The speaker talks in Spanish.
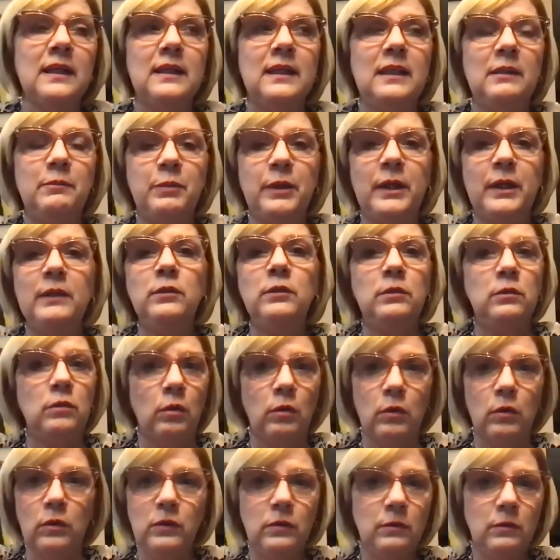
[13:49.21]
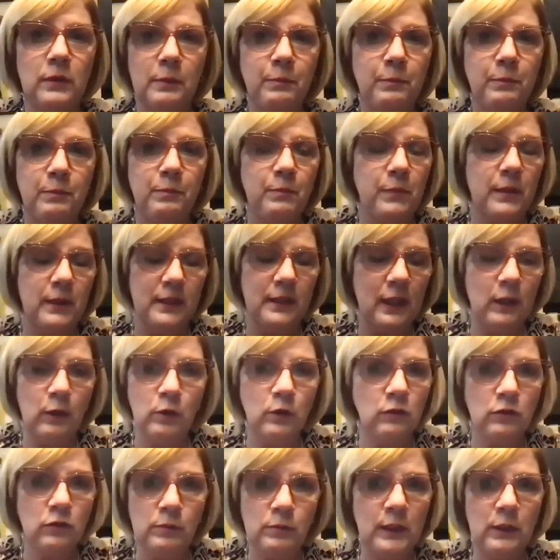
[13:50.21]
Y pues todo es de
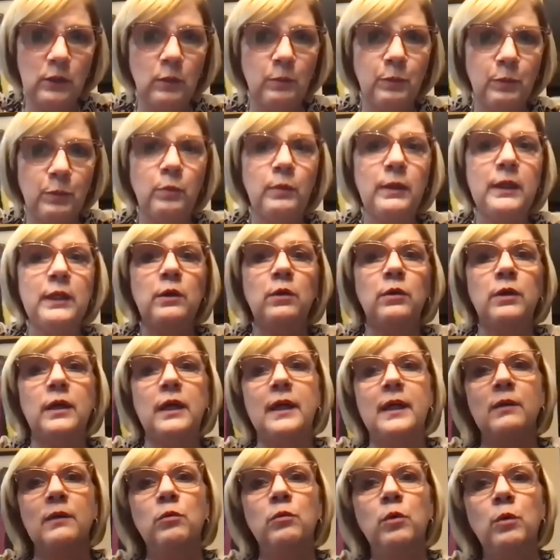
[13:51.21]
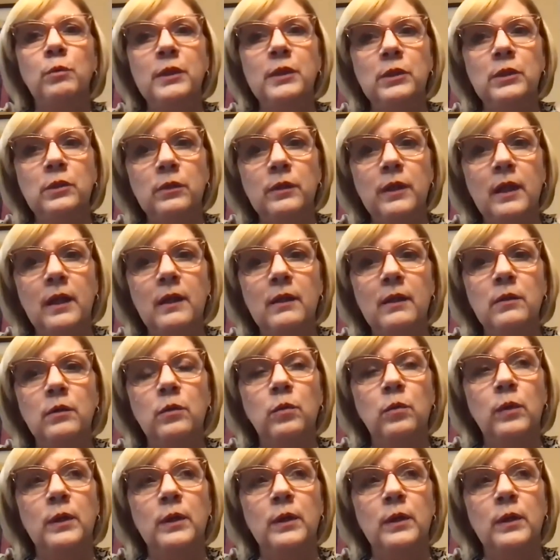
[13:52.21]
conocimiento público que en un momento dado,